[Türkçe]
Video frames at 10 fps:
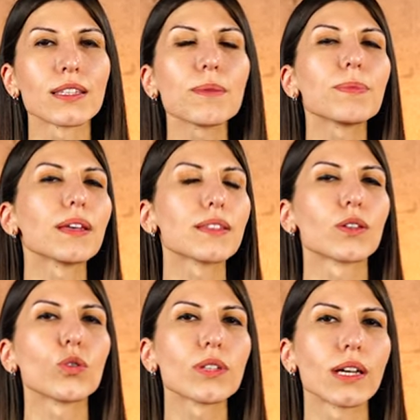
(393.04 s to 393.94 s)
ise
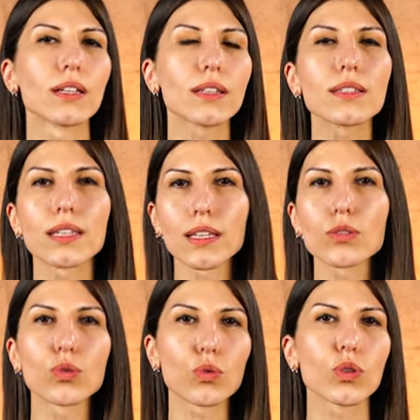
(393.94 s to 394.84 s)
piyasada özellikle
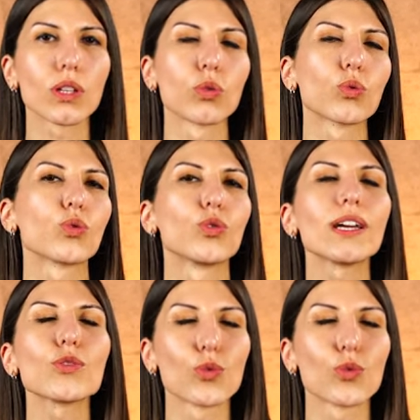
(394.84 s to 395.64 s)
8-9 kiloluk ürünler